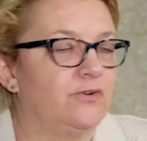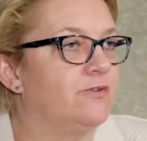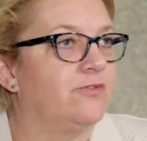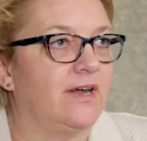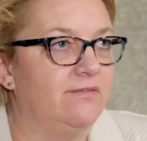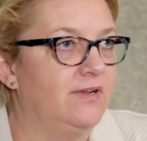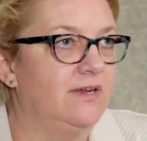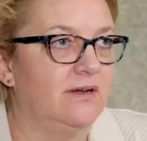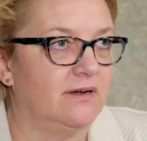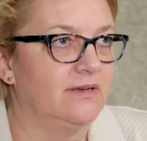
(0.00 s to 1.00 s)
von
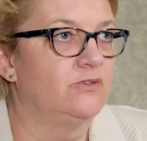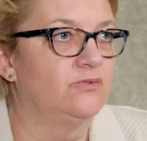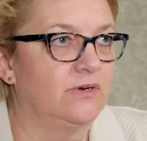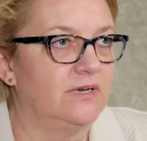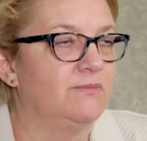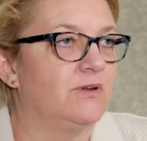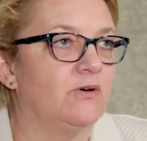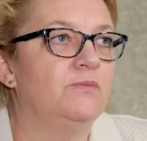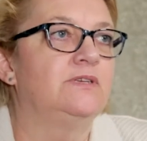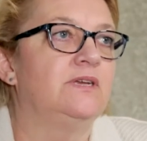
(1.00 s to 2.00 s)
freiwilligen Agenturen eben
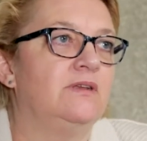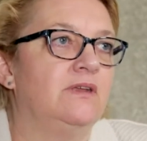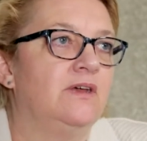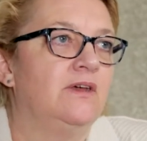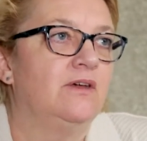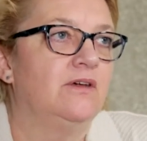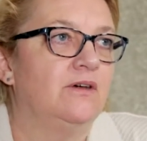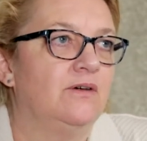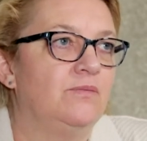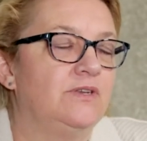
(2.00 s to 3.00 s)
auch mit, den,
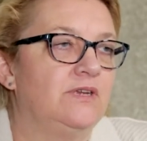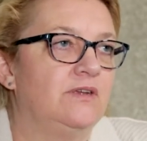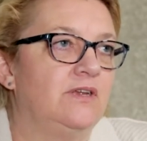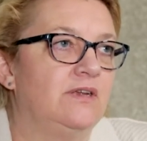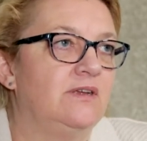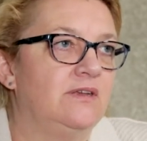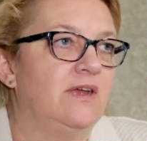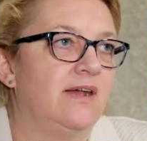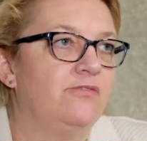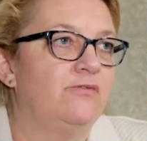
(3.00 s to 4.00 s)
mit denjenigen,
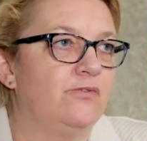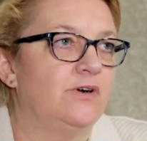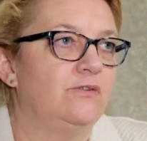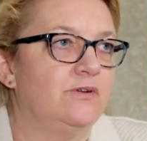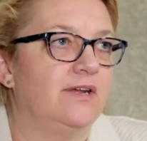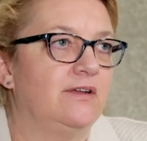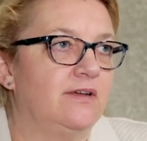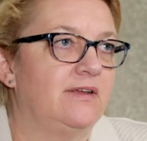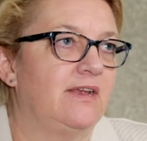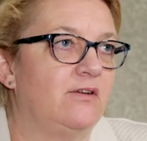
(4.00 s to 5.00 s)
die helfen wollen und
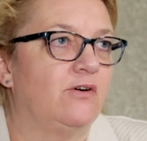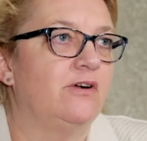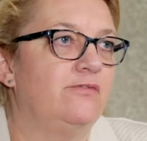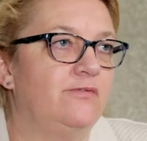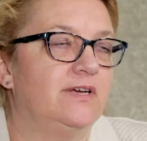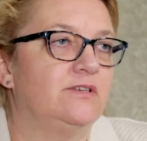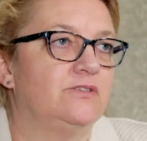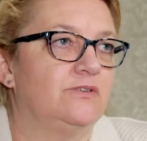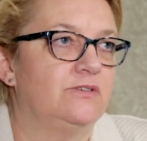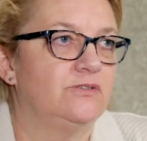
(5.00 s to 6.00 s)
denen geholfen
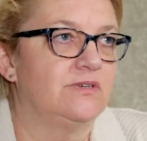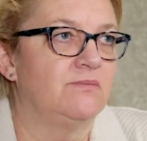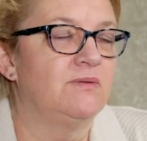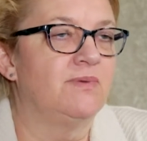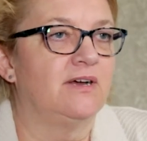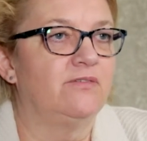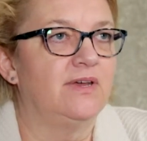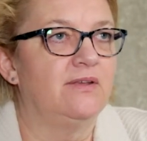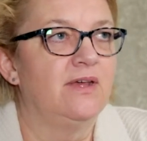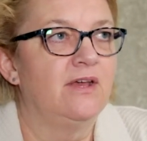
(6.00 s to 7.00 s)
werden soll, zusammengebracht
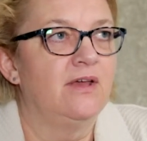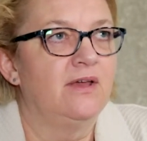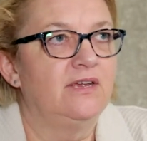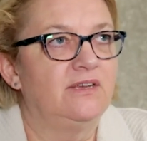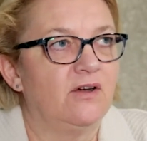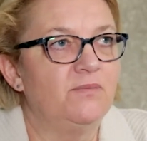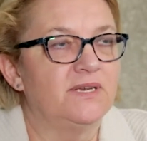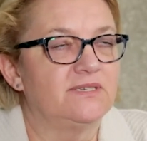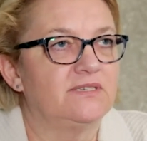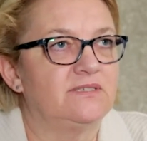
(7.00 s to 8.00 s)
werden. Ich glaube,
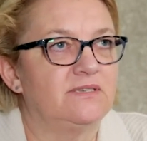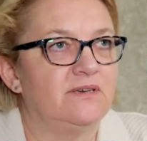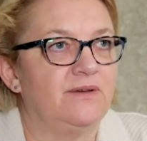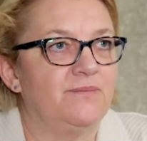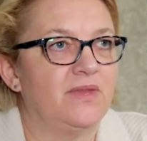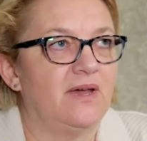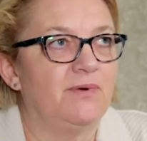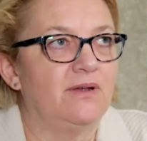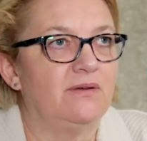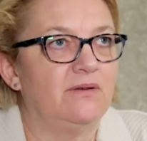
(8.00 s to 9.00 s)
dass es ähm,
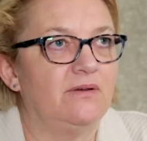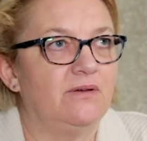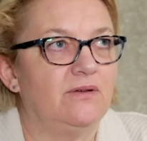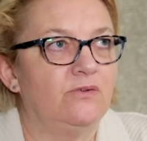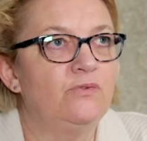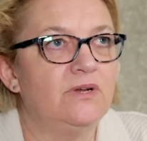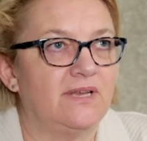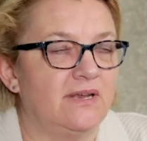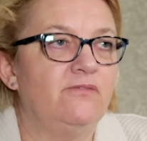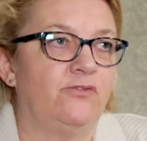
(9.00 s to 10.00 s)
aber nur
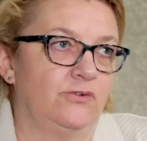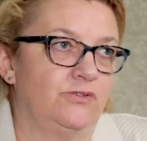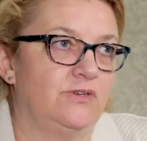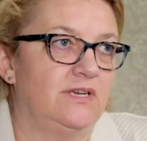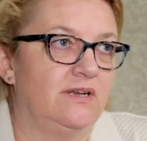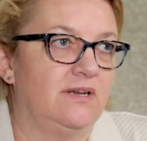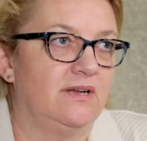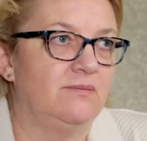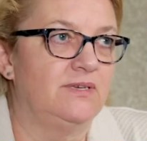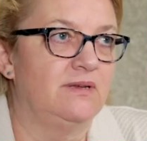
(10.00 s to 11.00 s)
dann funktionieren
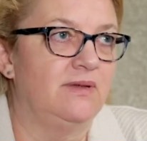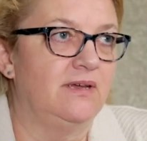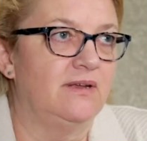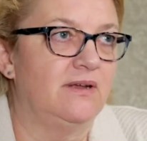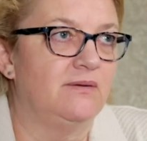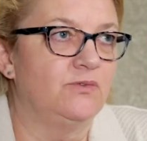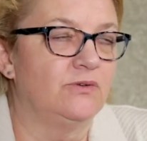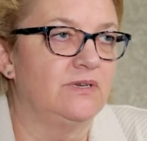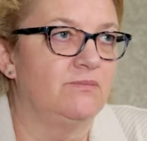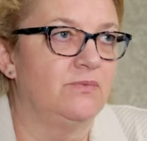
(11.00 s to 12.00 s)
kann mit dem
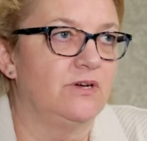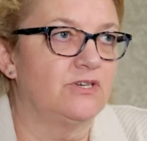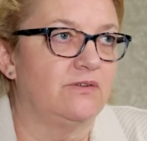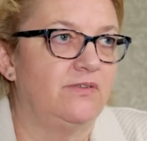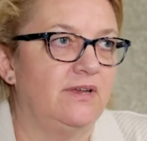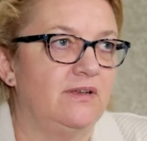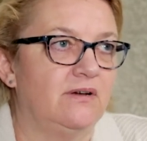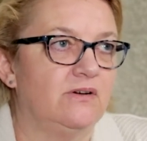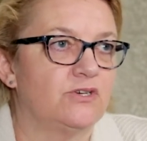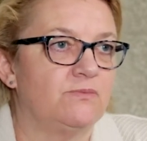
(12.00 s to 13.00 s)
Ehrenamt und dem bürgerschaftlichen
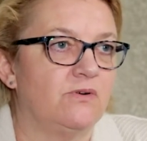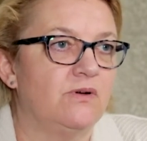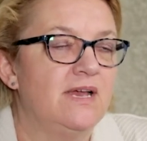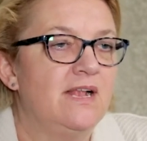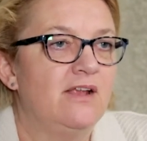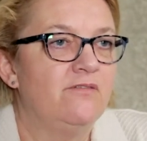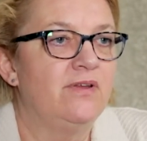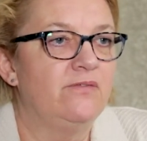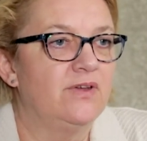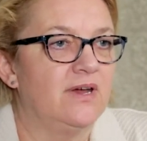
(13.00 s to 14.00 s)
Engagement,
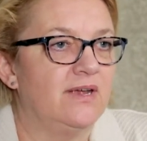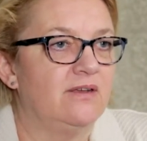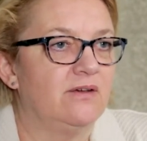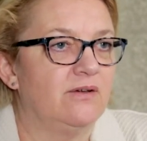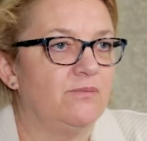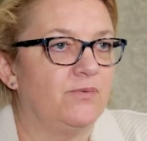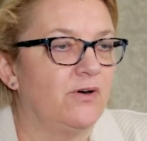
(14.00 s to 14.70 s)
wenn wir eine